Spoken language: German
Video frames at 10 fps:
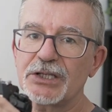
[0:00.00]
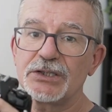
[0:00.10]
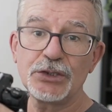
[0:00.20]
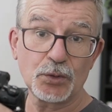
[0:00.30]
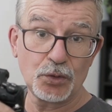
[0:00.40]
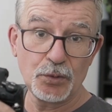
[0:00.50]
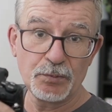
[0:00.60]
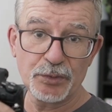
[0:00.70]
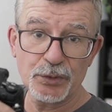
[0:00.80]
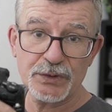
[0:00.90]
die
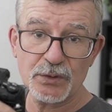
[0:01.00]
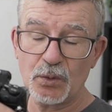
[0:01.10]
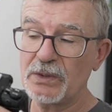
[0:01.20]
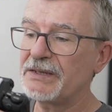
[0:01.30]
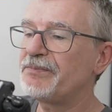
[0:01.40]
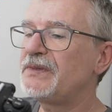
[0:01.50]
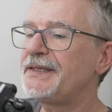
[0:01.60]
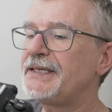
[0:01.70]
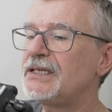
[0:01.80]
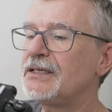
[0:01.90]
Olympus OMD
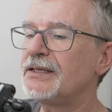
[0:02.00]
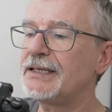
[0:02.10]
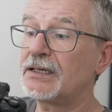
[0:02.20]
äh,